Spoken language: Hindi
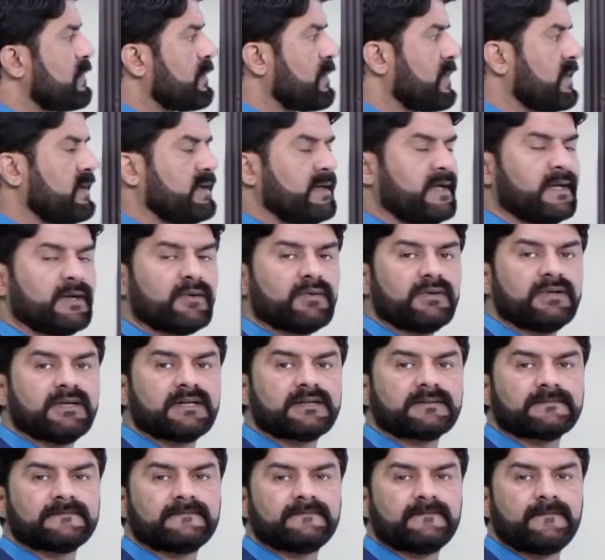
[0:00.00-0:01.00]

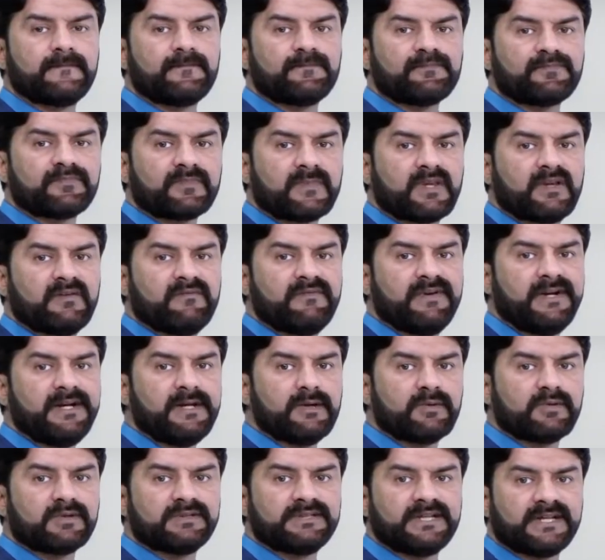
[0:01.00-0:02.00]
पर्टिकुलर
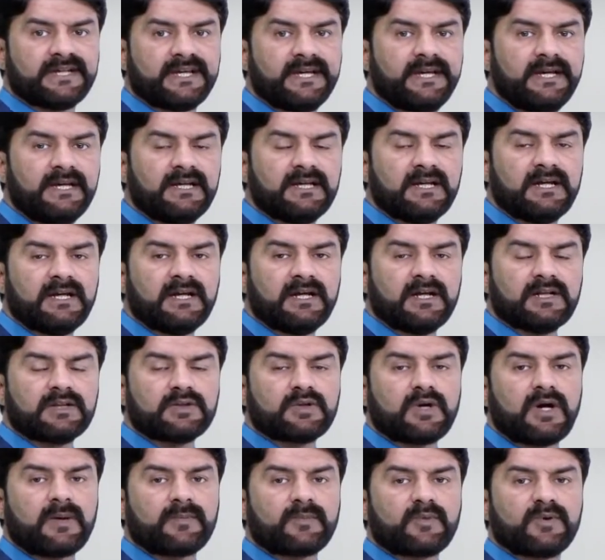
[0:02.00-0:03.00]
वीडियो को देखें
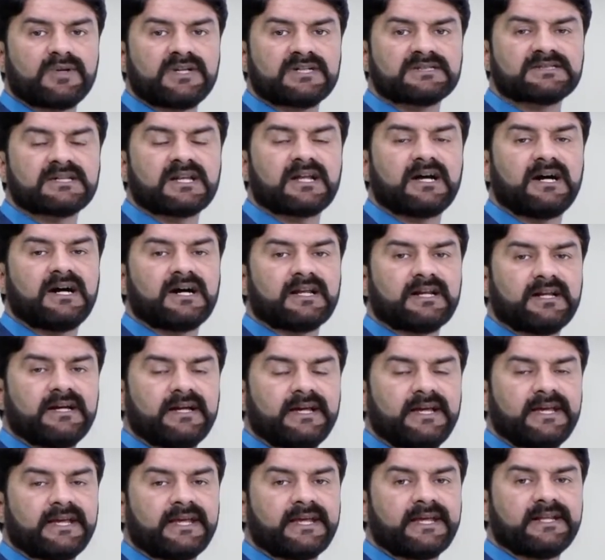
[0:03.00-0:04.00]
तो आपको नज़र आ रहा
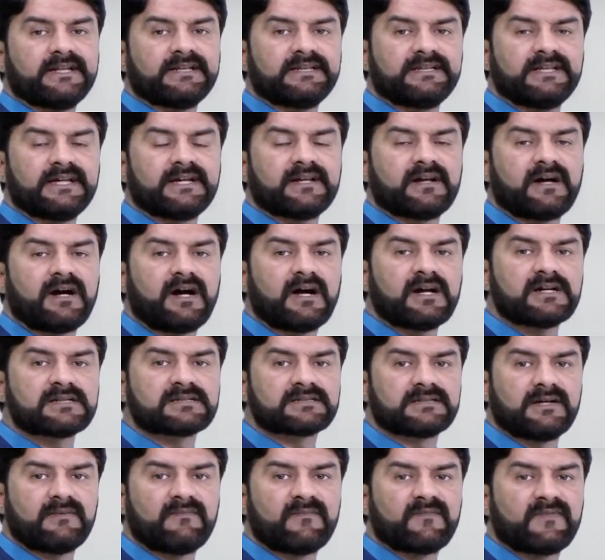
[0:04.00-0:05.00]
है कि देर आर
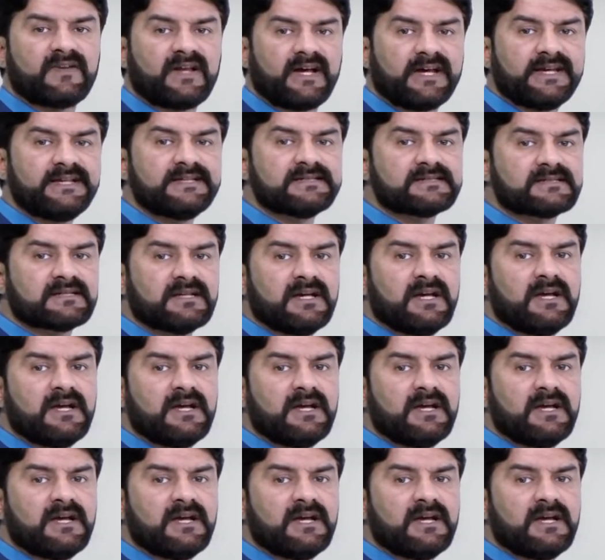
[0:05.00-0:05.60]
सम फ्लाइज